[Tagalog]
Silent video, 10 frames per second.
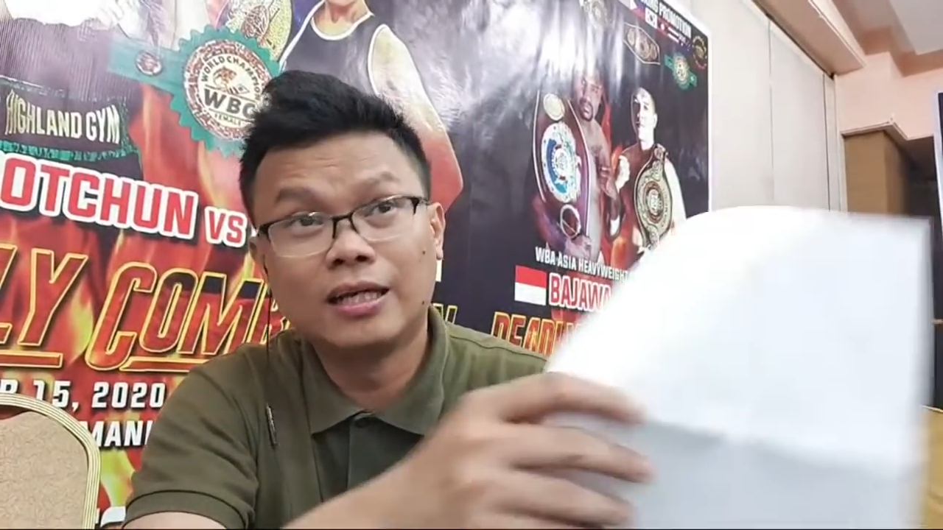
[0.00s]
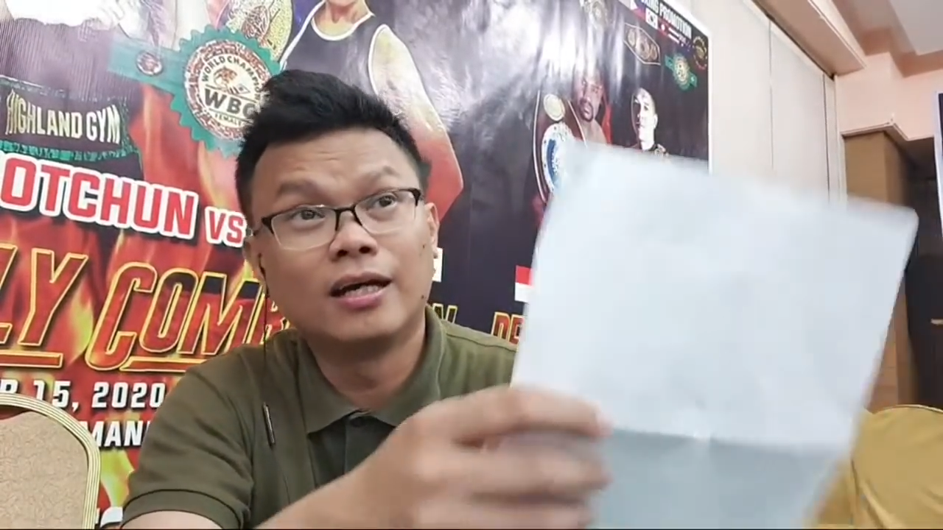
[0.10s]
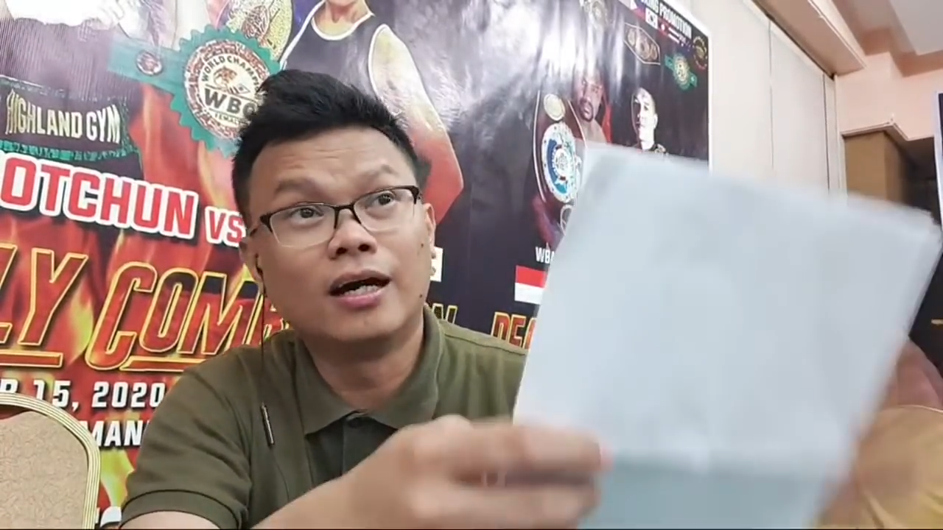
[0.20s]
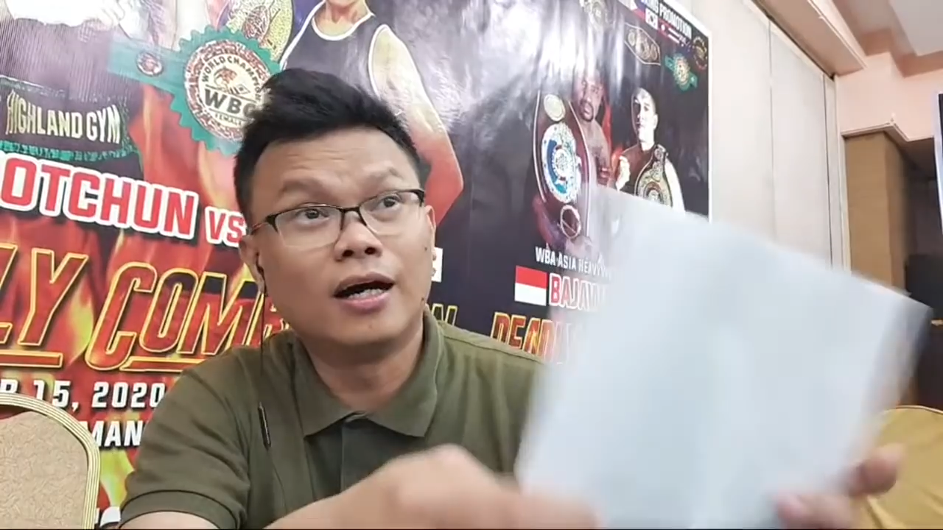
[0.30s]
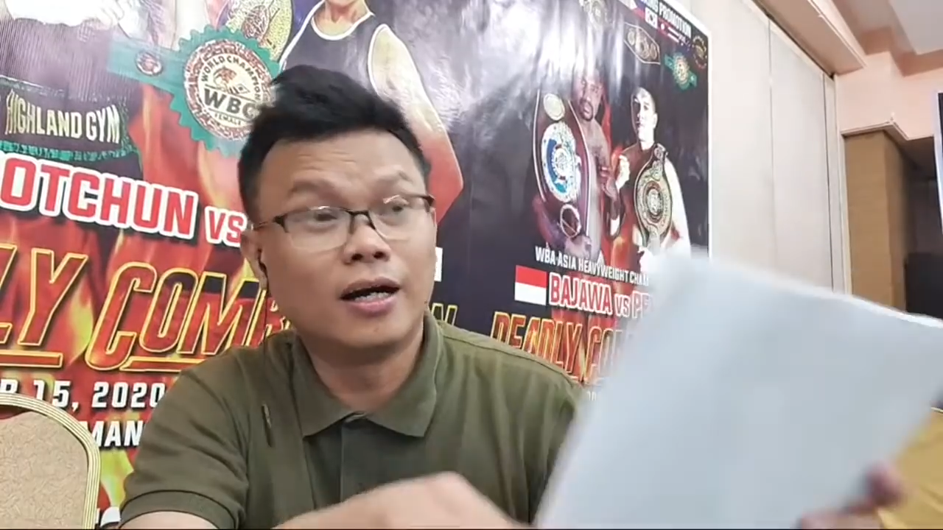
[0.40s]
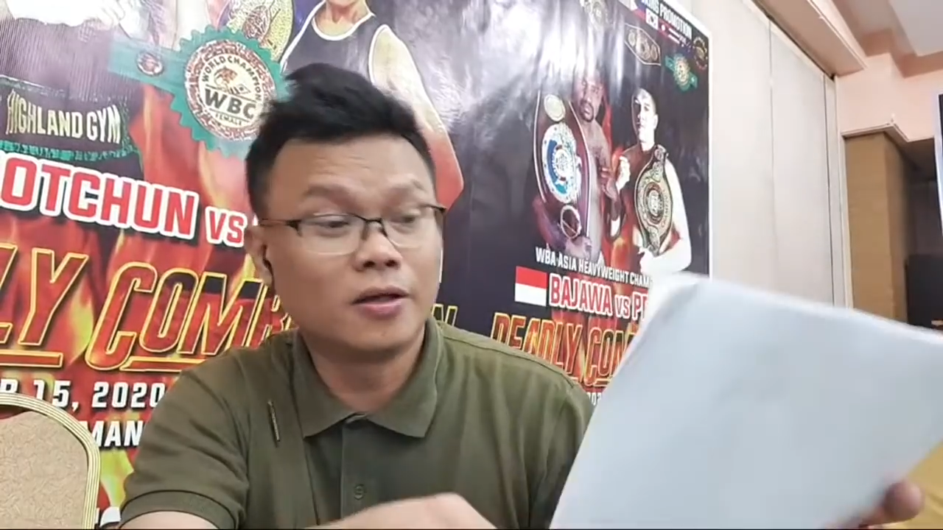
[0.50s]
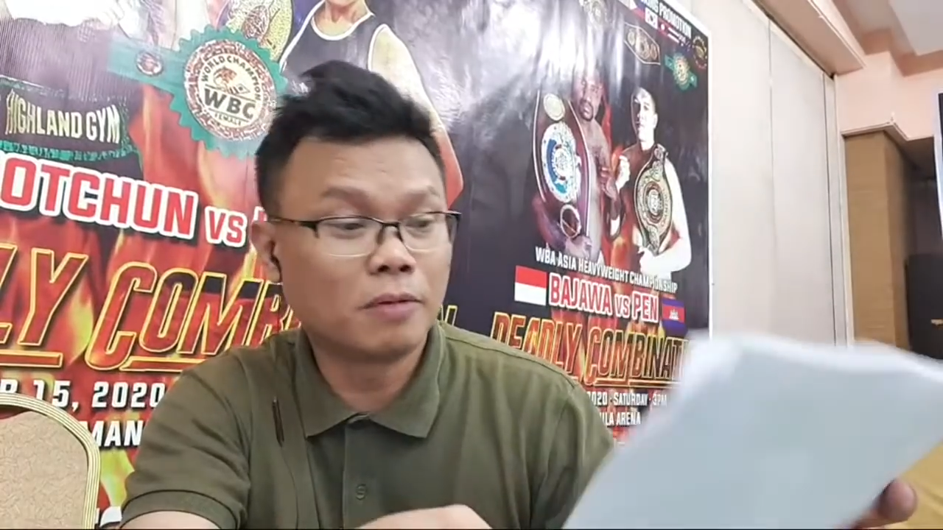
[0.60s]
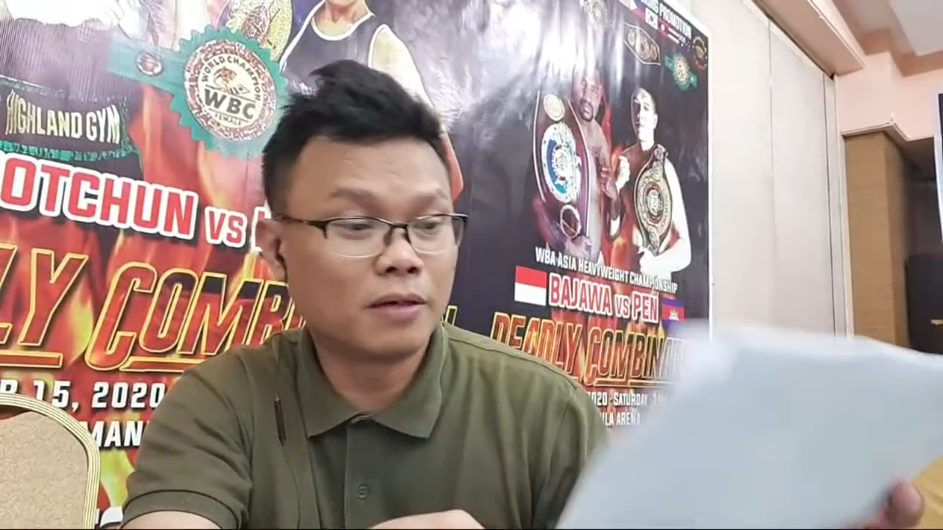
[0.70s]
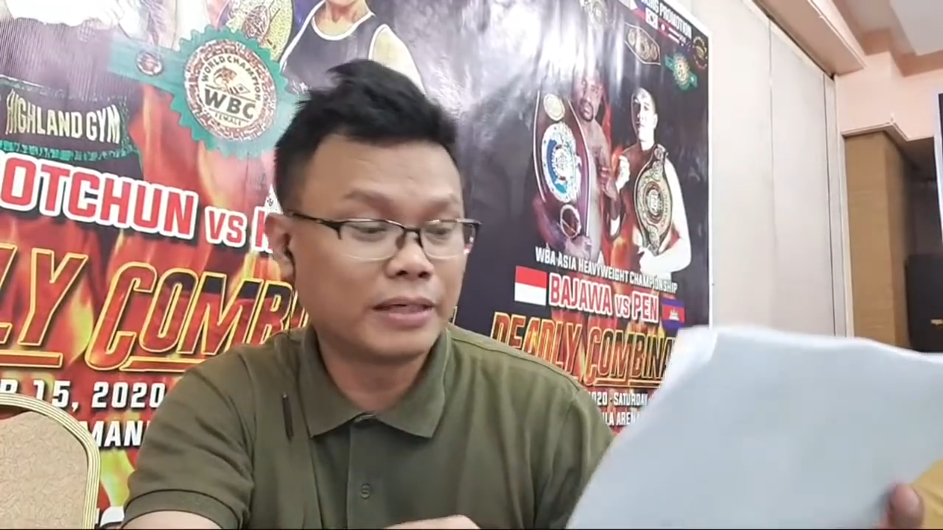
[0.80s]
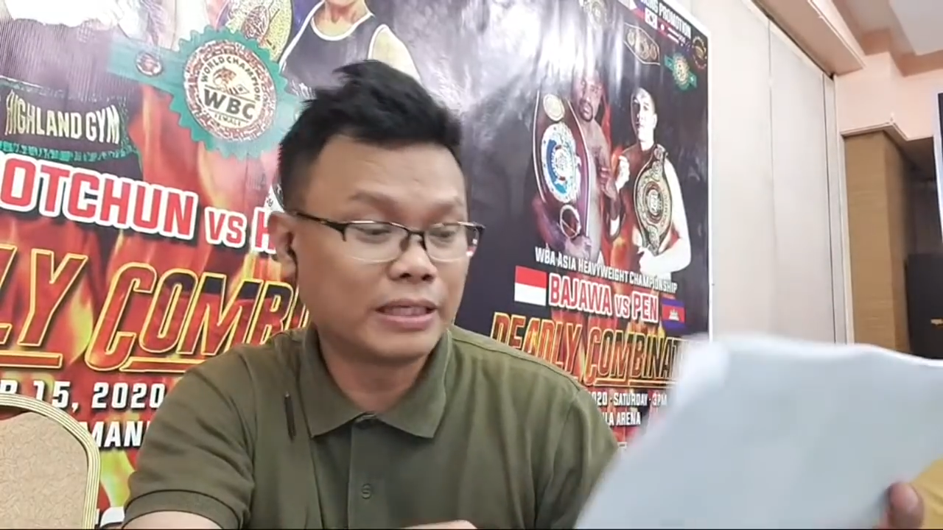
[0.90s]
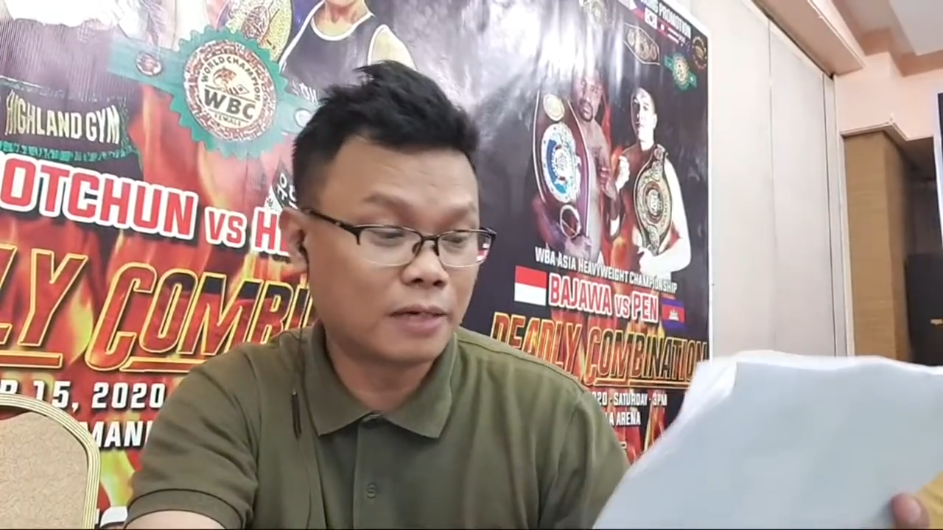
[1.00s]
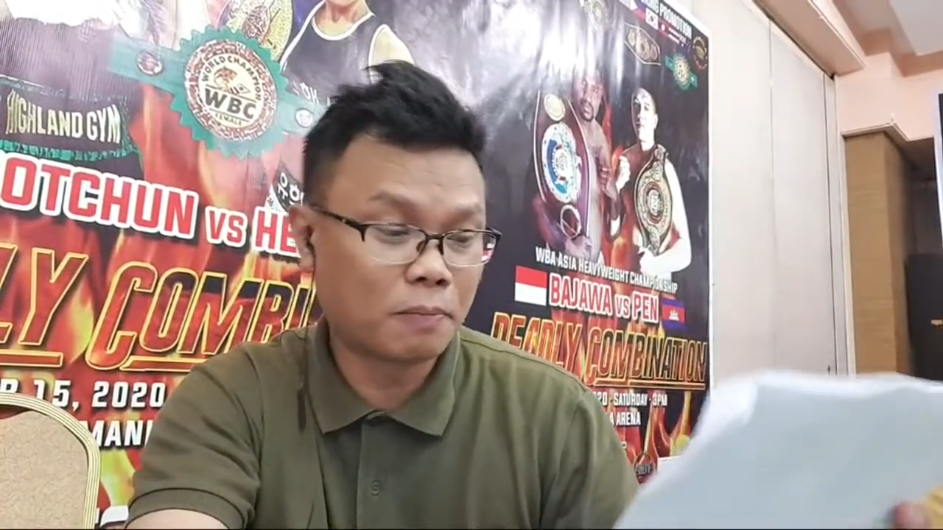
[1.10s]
Uh, yung mga main card,